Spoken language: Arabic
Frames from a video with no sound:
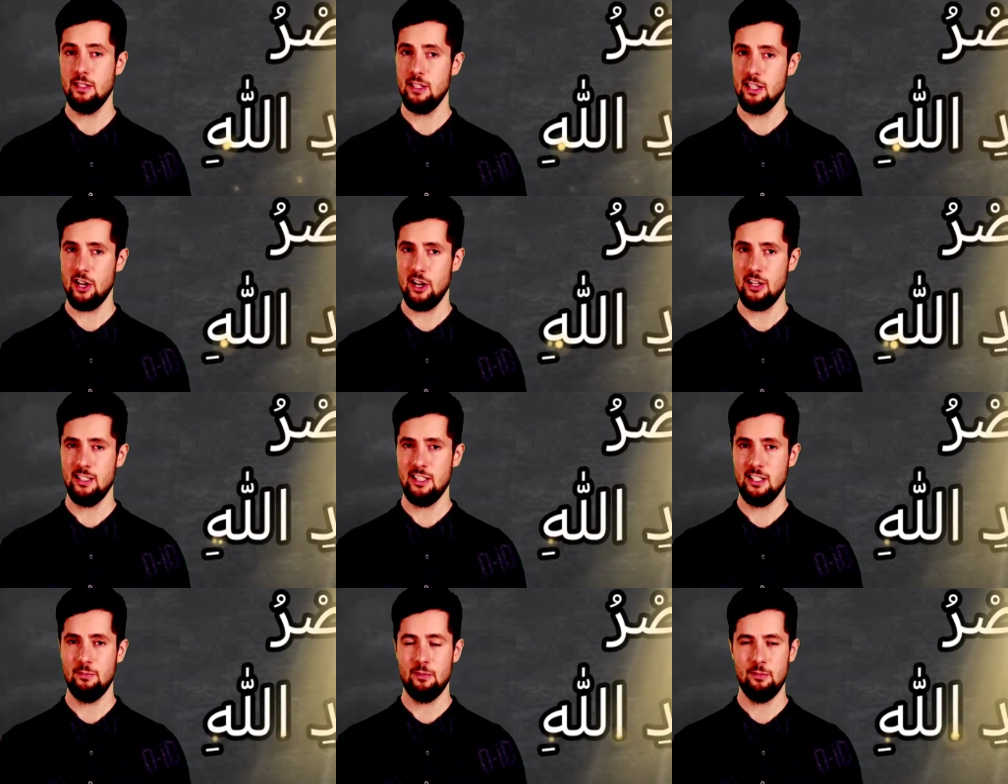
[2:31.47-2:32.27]

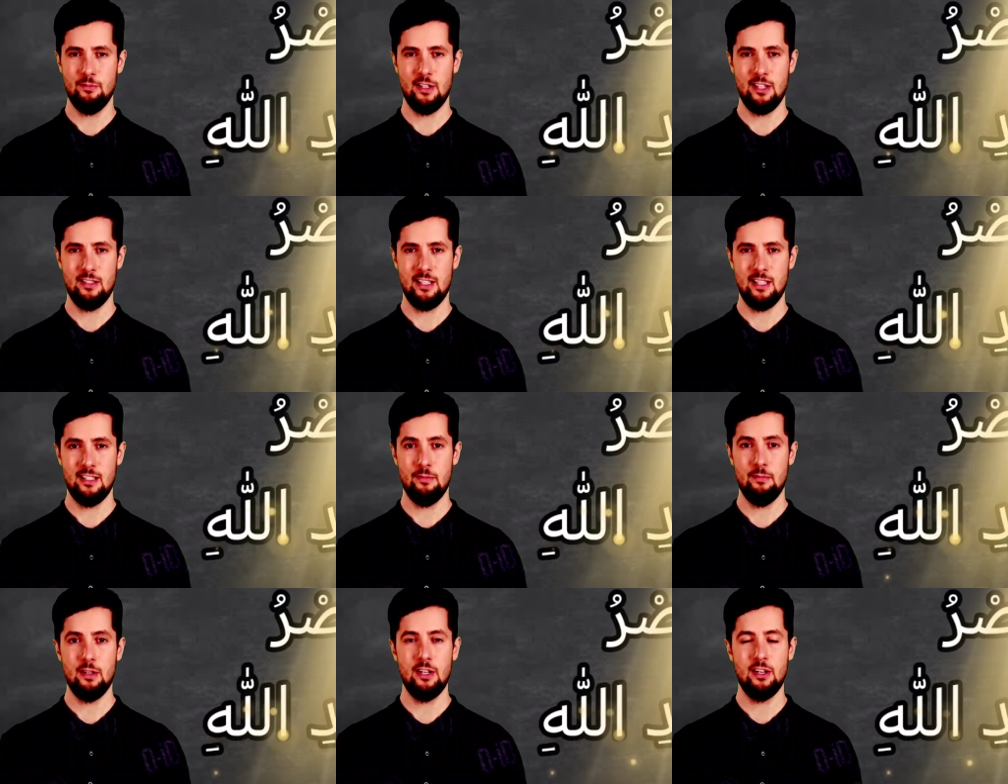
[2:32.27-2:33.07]
الحكيم في
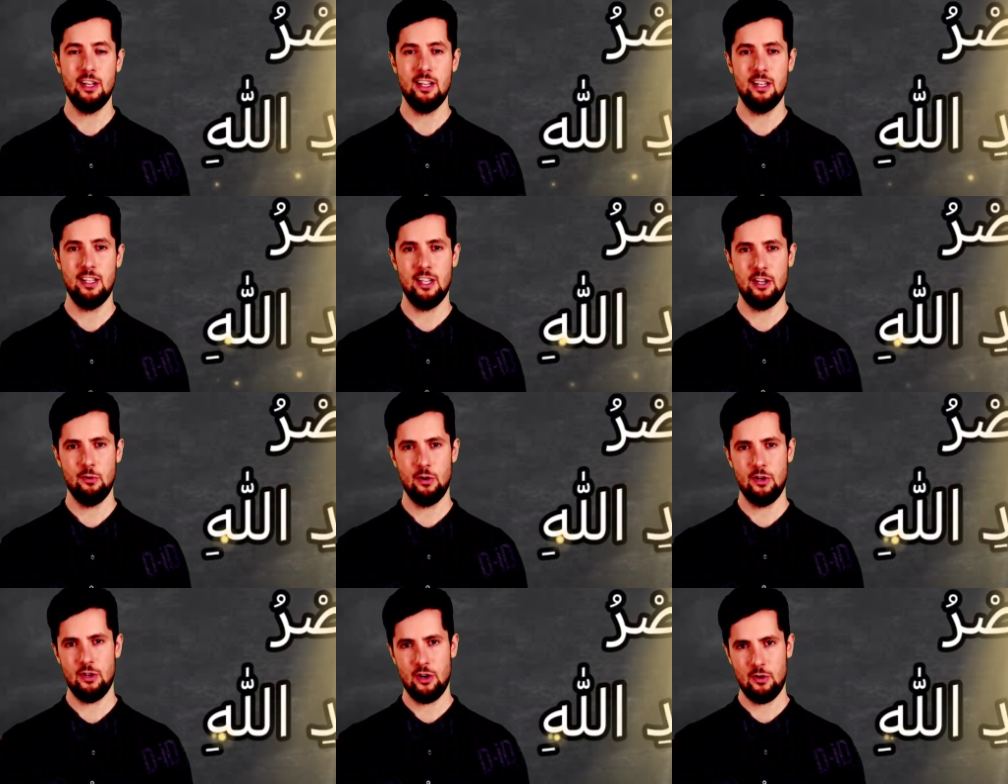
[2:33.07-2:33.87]
تدبيره
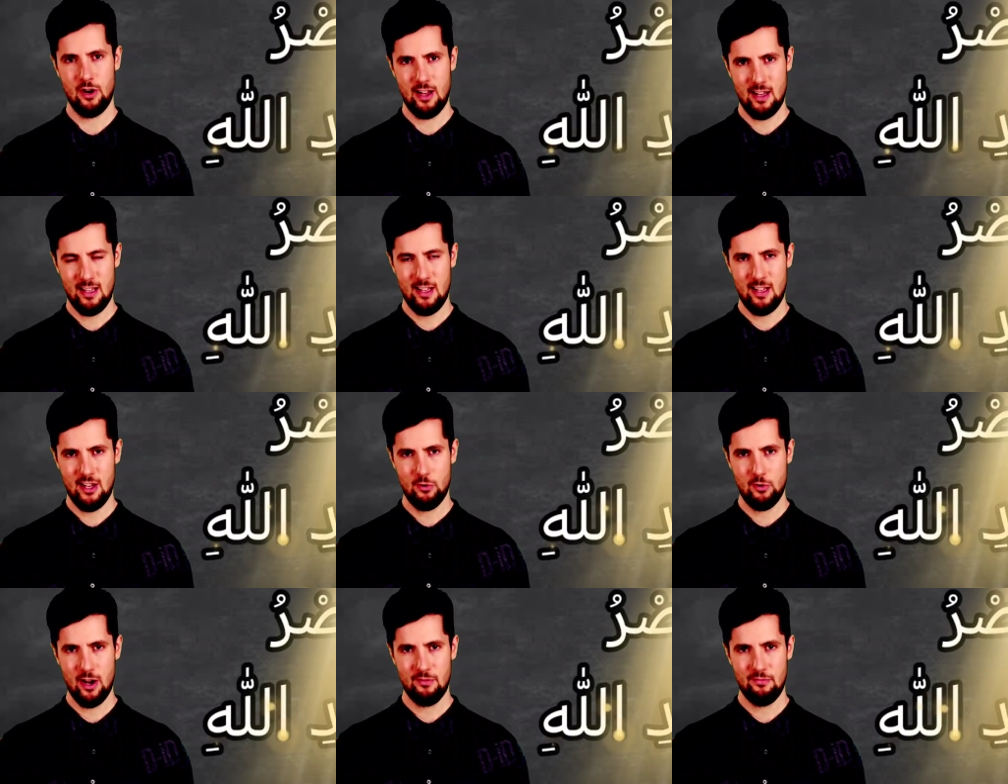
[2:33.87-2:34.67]

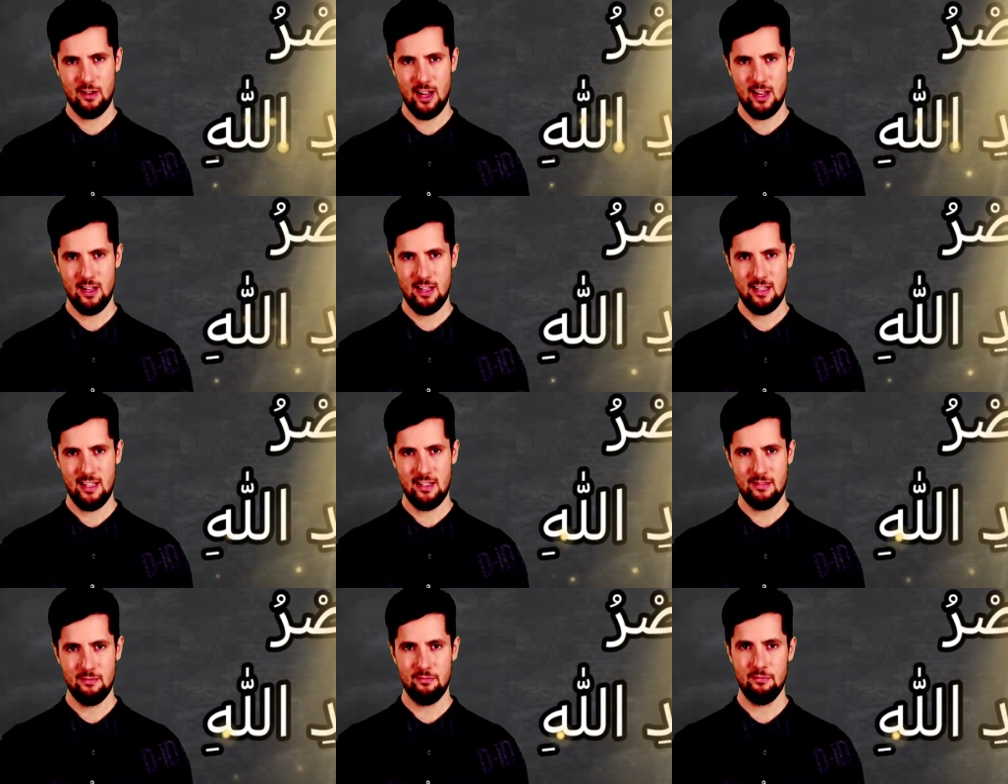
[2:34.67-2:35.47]
وشرعه
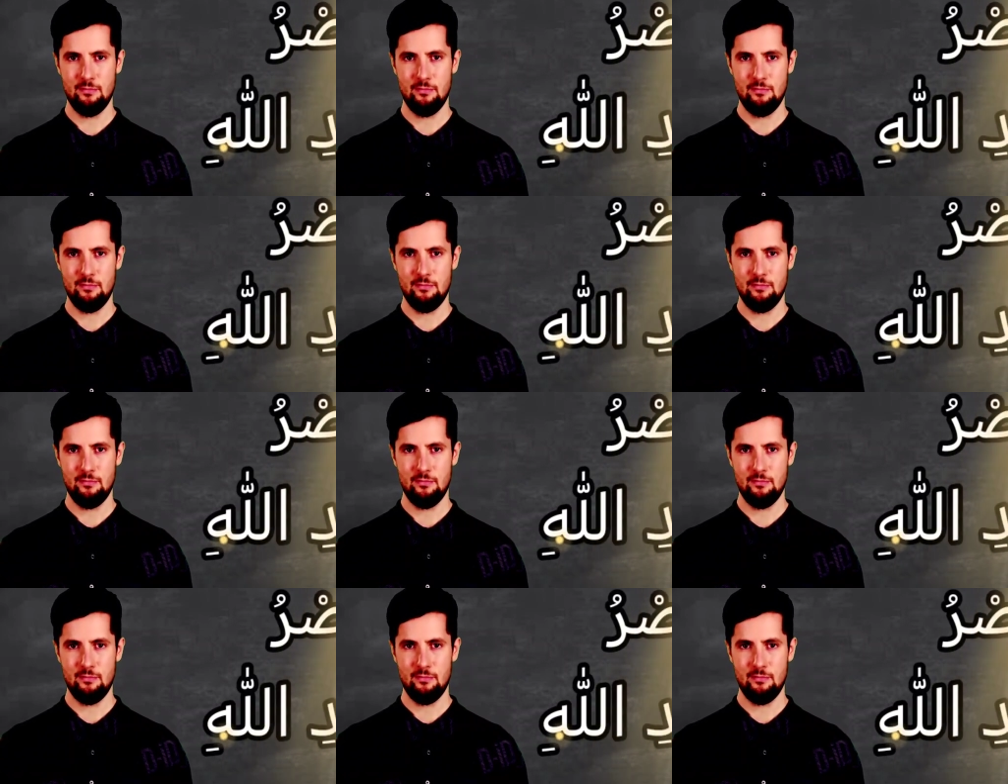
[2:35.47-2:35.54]
وأفعاله